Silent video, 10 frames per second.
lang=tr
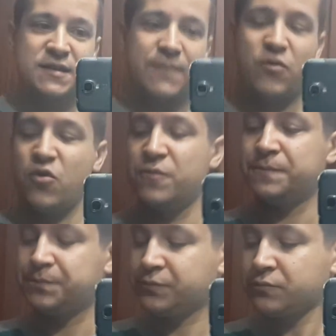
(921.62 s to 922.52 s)
sap ohm
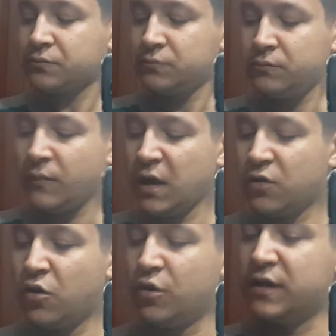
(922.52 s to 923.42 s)

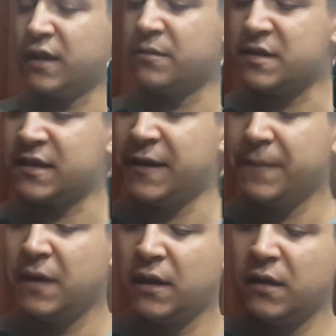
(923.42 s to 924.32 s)

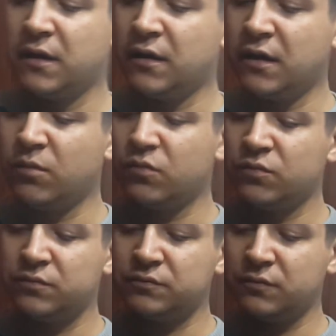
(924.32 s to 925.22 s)
coillerimizle. E, ee,
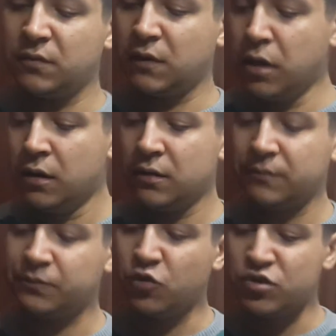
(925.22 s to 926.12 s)

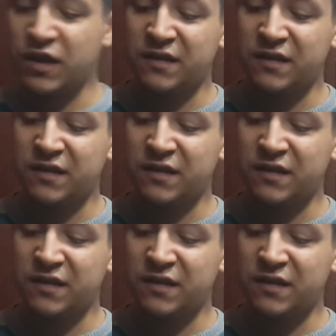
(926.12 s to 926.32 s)
3